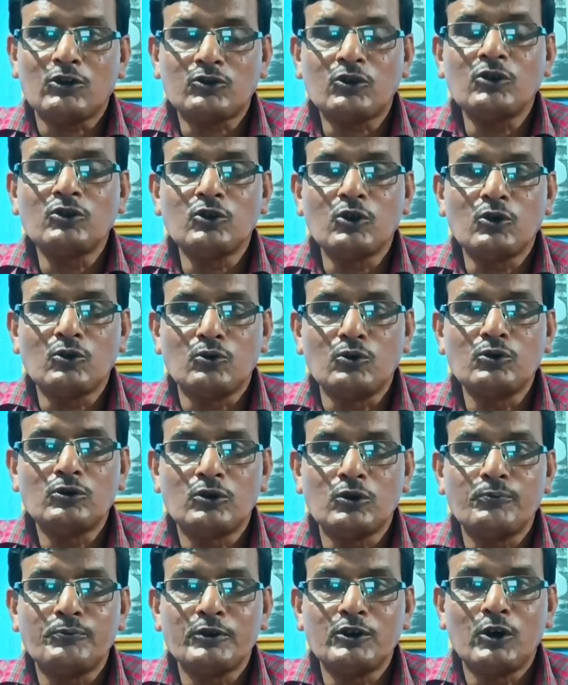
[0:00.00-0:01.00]
অত্যন্ত
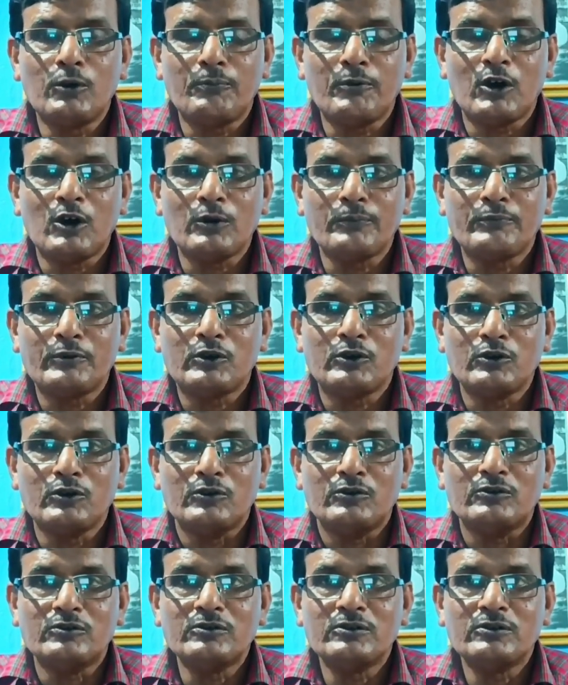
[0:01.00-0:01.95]
গুরুত্বপূর্ণ প্রকল্প হল